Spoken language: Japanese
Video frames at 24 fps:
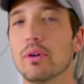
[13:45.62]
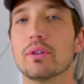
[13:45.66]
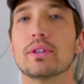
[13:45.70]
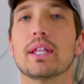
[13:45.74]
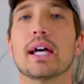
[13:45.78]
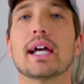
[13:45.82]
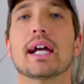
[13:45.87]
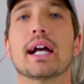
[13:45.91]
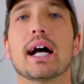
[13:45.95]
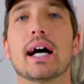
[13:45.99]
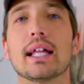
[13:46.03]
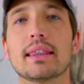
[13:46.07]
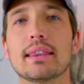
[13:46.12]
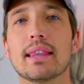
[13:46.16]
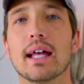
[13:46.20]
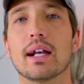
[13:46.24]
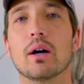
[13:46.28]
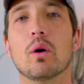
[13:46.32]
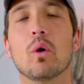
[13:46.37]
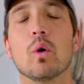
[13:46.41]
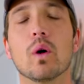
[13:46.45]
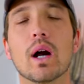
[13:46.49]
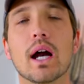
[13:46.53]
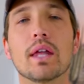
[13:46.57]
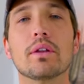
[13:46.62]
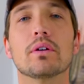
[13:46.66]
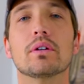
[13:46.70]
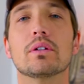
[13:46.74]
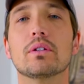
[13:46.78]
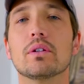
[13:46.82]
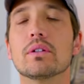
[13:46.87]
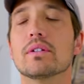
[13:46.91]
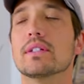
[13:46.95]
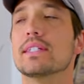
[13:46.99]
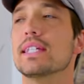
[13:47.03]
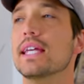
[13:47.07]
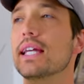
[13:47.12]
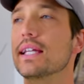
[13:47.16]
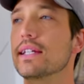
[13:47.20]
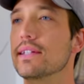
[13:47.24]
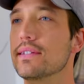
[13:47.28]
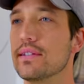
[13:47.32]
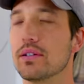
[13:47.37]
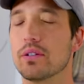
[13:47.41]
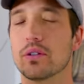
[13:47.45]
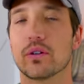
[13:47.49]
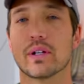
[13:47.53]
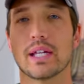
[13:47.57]
問題があったら他の人のせい
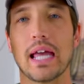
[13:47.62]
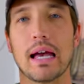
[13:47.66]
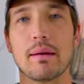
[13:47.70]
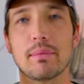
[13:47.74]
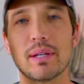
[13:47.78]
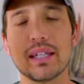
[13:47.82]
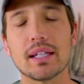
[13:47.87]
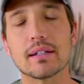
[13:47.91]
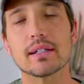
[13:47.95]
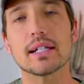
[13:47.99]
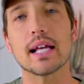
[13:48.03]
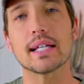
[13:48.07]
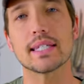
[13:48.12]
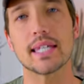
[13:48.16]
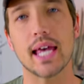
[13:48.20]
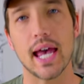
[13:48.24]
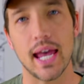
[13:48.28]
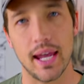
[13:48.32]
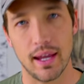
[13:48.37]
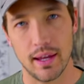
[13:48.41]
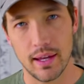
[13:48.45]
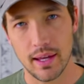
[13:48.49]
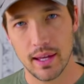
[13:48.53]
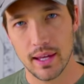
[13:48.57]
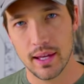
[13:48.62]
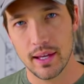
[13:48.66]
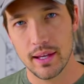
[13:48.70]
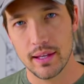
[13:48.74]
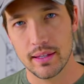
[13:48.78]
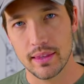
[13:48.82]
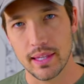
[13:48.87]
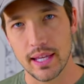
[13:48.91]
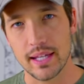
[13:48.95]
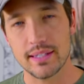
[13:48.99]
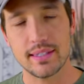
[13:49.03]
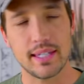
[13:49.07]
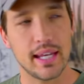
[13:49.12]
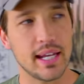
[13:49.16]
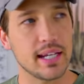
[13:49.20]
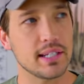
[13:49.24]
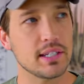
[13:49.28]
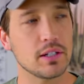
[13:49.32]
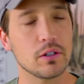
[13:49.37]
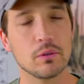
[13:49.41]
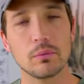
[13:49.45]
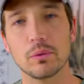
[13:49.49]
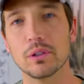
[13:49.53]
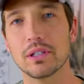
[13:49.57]
にするのをやめてください。ね、
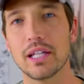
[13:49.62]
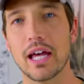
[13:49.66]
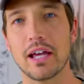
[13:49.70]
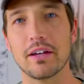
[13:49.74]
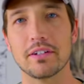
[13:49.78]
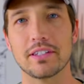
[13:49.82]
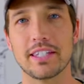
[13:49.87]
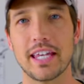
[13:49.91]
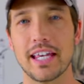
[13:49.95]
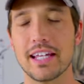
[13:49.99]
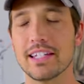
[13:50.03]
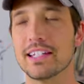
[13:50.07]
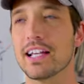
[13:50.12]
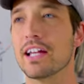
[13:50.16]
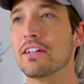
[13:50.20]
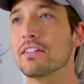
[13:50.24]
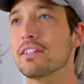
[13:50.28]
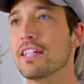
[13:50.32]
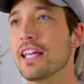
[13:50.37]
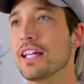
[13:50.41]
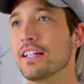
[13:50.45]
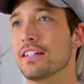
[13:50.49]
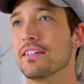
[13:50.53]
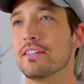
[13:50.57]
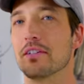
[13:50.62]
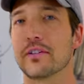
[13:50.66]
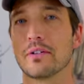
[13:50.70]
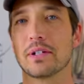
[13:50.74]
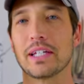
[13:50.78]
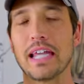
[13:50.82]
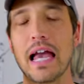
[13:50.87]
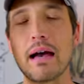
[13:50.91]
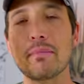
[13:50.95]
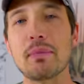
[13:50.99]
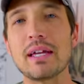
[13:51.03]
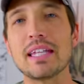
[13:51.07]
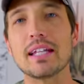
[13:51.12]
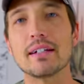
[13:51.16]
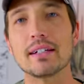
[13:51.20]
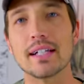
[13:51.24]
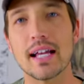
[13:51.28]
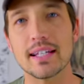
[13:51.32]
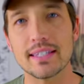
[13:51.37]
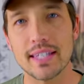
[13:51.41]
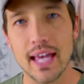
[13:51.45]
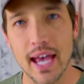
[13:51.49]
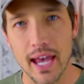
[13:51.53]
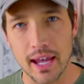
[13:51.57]
政治の問題を政治家のせいにするのやめてく
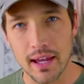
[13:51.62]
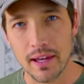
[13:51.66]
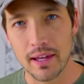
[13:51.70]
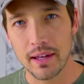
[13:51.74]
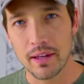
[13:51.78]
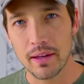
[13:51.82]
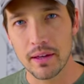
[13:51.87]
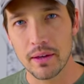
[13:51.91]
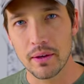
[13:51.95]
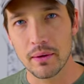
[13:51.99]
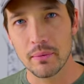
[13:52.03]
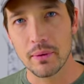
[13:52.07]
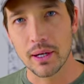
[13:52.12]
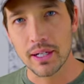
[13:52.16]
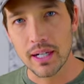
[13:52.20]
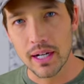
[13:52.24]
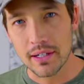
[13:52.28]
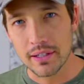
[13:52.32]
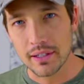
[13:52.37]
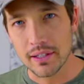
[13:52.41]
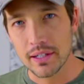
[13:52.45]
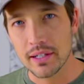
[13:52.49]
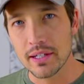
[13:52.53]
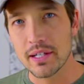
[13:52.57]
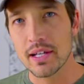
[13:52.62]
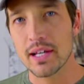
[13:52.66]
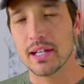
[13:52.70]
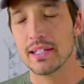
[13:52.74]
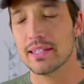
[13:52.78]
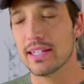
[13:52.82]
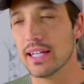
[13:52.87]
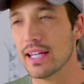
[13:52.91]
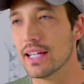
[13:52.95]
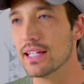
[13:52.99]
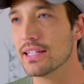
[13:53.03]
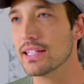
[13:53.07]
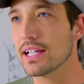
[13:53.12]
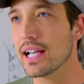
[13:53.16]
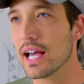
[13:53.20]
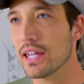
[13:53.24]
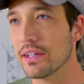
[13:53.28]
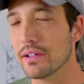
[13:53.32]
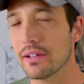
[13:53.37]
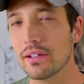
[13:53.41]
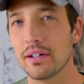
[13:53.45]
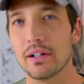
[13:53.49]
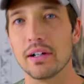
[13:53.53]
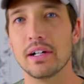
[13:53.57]
ださい。わかる？政治家
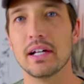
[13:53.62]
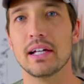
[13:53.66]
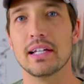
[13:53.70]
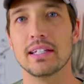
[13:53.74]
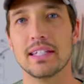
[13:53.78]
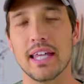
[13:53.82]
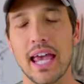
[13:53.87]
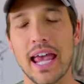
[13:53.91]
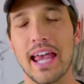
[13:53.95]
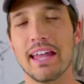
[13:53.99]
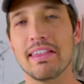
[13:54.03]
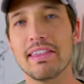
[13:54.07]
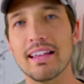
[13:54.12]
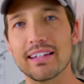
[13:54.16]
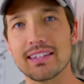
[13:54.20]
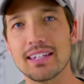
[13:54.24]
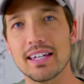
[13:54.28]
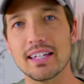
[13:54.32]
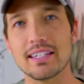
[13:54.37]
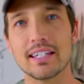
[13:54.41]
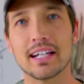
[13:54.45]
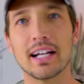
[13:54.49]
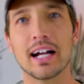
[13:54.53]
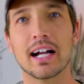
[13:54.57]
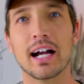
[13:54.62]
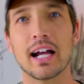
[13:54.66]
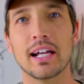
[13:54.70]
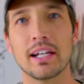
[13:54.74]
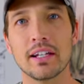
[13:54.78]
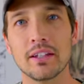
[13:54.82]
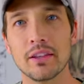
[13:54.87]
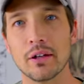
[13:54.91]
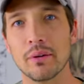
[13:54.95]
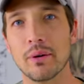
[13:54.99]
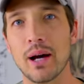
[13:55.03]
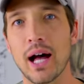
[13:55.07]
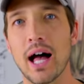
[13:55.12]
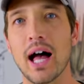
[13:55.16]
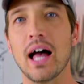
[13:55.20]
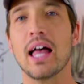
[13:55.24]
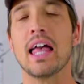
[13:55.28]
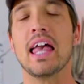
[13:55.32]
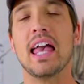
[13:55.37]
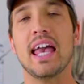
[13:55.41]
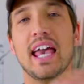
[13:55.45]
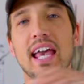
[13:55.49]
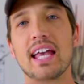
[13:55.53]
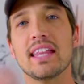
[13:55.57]
の、変な政治家がいるのは、
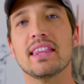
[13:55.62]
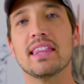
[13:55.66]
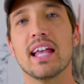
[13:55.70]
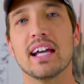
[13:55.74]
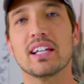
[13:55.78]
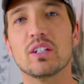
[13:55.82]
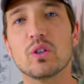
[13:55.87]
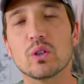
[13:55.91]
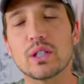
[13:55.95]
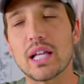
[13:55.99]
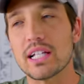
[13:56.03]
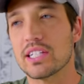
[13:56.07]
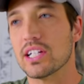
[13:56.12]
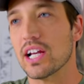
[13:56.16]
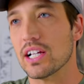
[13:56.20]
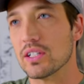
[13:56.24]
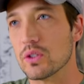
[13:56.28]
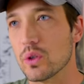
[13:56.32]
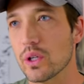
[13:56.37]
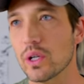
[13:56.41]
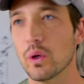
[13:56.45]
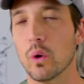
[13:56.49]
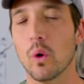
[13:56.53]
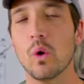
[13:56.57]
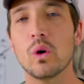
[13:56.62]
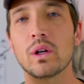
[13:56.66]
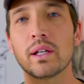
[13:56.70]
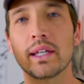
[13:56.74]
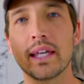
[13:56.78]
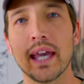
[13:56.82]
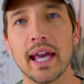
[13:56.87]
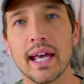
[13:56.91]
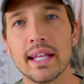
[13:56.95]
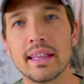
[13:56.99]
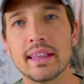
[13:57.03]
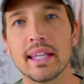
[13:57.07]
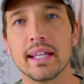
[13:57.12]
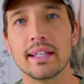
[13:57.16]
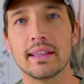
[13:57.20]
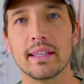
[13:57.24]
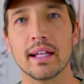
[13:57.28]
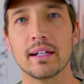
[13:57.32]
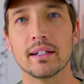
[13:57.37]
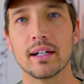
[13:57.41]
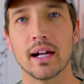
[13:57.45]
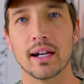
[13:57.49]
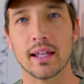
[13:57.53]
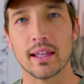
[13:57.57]
変な人たちがそれを OK って言っ
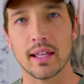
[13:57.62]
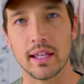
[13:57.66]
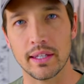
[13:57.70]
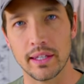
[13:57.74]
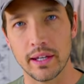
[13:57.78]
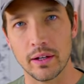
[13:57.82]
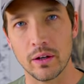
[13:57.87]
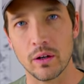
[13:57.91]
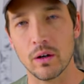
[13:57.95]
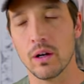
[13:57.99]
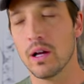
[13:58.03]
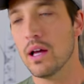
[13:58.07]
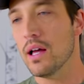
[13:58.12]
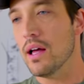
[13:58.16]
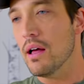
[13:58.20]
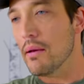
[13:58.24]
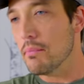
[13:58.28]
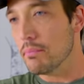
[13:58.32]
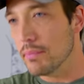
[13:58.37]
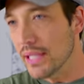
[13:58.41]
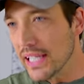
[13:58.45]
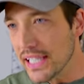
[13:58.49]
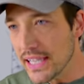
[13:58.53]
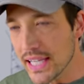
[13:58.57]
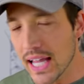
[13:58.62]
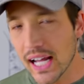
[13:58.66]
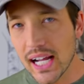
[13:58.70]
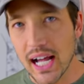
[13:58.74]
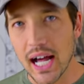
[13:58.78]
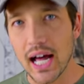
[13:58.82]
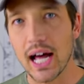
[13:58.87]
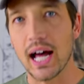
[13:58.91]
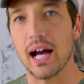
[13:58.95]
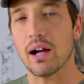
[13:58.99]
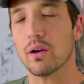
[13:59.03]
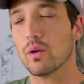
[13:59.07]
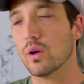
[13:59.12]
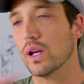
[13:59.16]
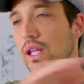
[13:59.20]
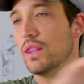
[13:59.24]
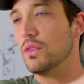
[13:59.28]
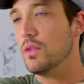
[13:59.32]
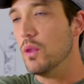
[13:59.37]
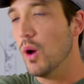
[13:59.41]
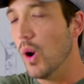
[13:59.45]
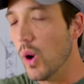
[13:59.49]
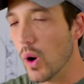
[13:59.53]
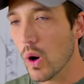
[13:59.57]
てるからなんだよ。みんながこれ
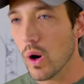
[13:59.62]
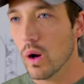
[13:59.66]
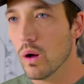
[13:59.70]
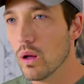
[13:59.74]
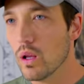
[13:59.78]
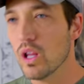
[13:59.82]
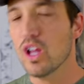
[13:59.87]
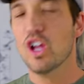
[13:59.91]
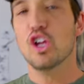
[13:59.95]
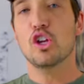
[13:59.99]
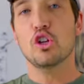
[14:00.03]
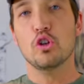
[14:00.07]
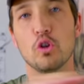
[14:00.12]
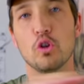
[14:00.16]
NO